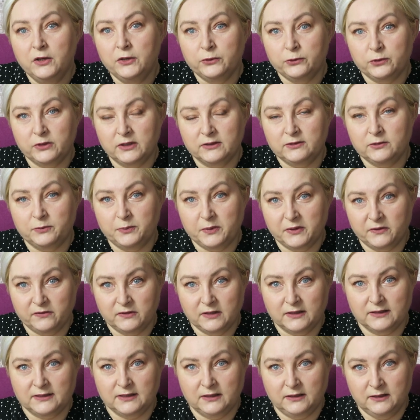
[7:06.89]
która co
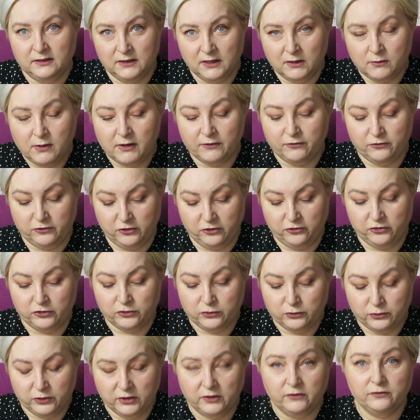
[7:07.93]
prawda zaginęła w czasie
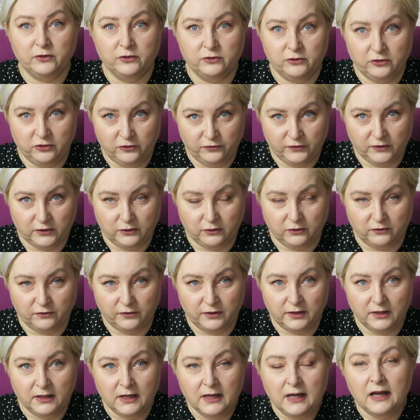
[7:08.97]
II wojny
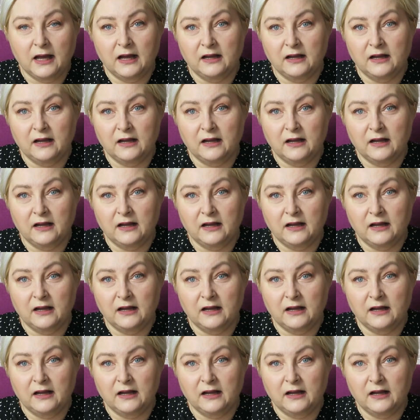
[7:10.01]
światowej,